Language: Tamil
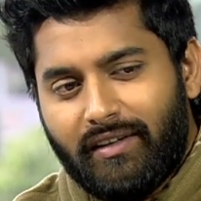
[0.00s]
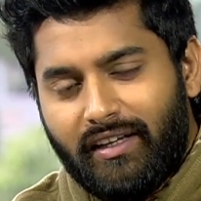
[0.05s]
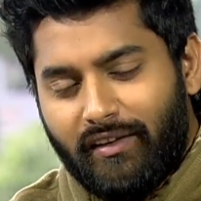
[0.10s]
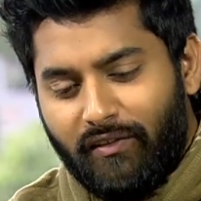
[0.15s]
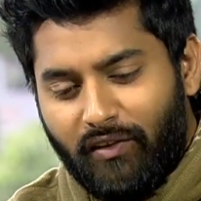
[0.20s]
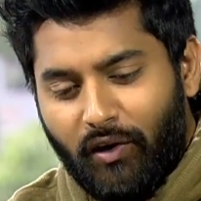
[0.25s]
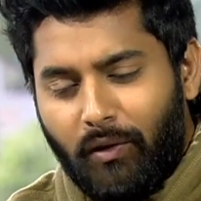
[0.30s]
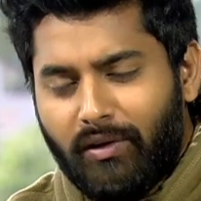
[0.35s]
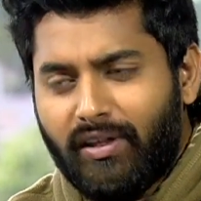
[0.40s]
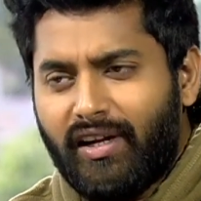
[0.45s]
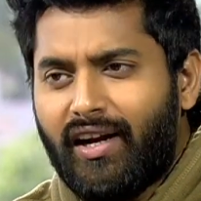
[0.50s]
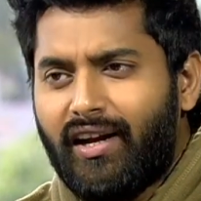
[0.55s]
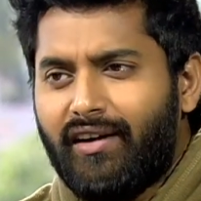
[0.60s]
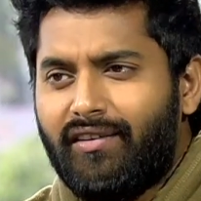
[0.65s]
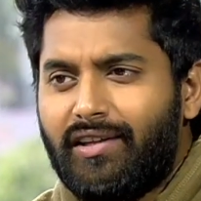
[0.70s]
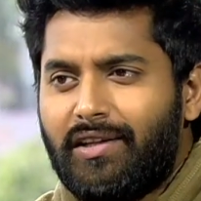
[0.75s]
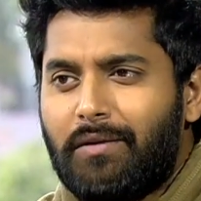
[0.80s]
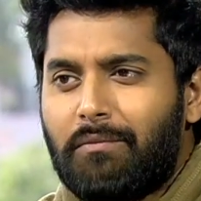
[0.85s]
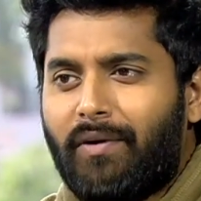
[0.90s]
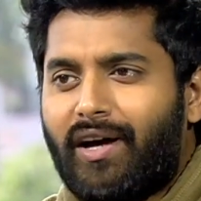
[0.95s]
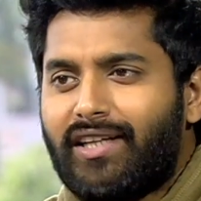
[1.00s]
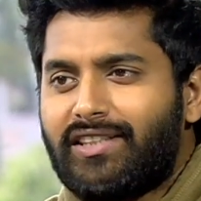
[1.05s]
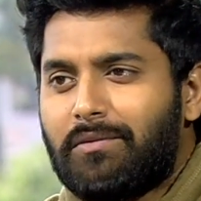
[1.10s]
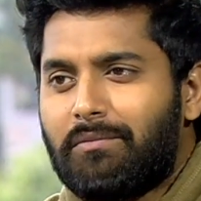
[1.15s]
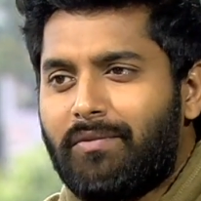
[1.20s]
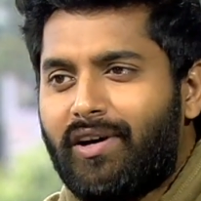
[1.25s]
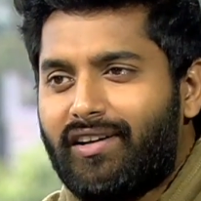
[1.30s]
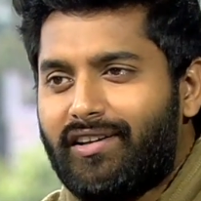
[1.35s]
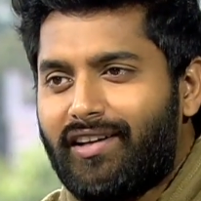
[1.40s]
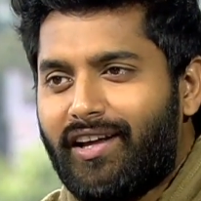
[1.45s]
இவ்வளோ நாளாக வந்து
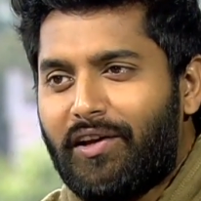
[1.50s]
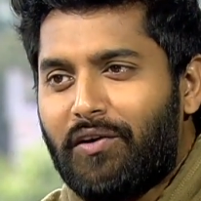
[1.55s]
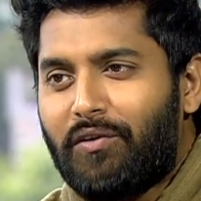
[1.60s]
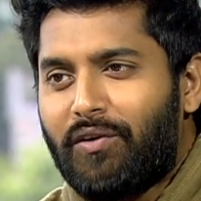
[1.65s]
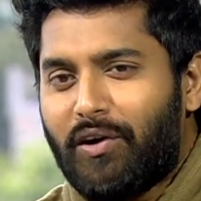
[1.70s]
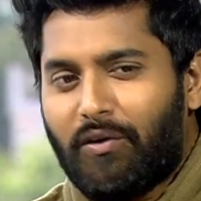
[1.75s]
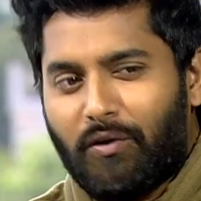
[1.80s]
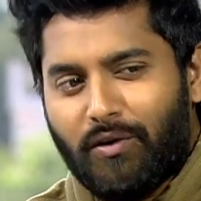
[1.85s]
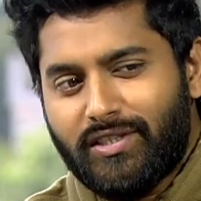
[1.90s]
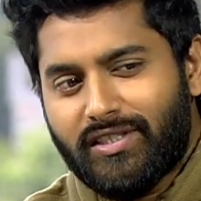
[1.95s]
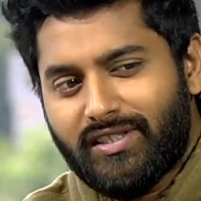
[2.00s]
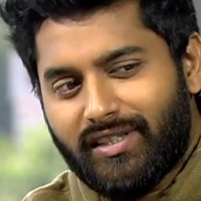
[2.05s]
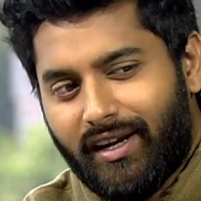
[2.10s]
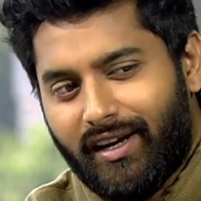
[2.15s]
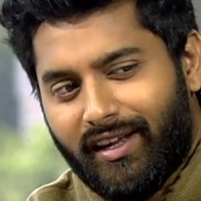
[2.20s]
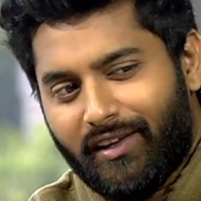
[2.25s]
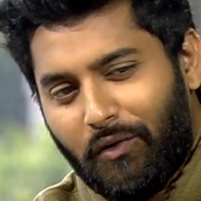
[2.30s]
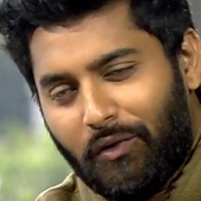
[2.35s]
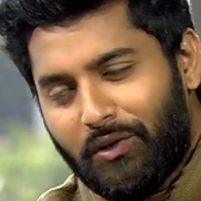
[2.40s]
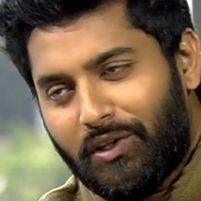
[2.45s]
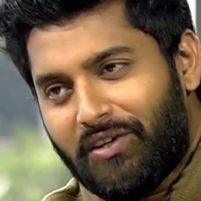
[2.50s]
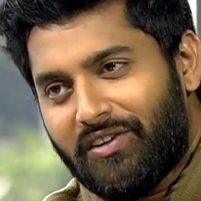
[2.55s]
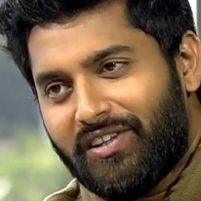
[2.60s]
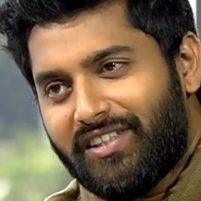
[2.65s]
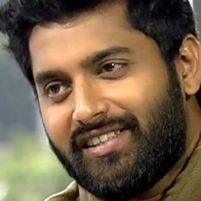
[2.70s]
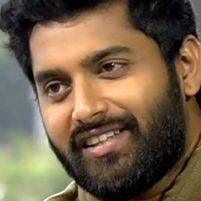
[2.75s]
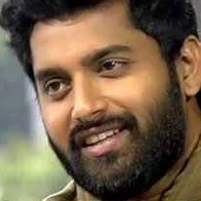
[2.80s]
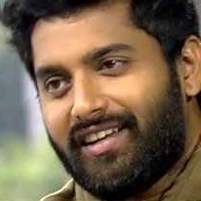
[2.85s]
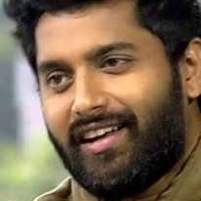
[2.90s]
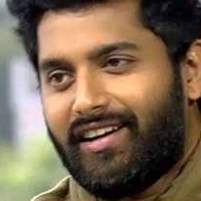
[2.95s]
பாசமாக இருந்த அனுவை கொஞ்ச நாளைக்கு ஒதுக்கி
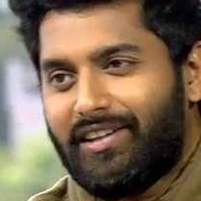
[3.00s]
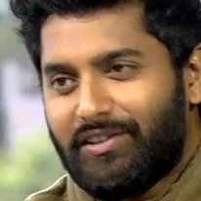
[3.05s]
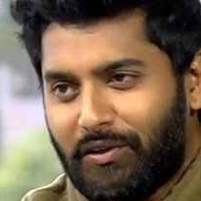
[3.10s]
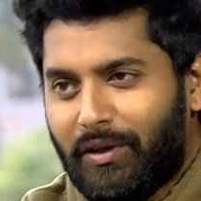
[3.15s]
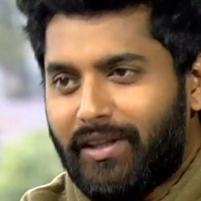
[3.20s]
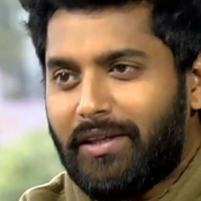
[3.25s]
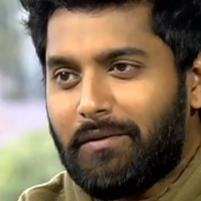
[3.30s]
வச்சுருக்காரு ஸோ அந்த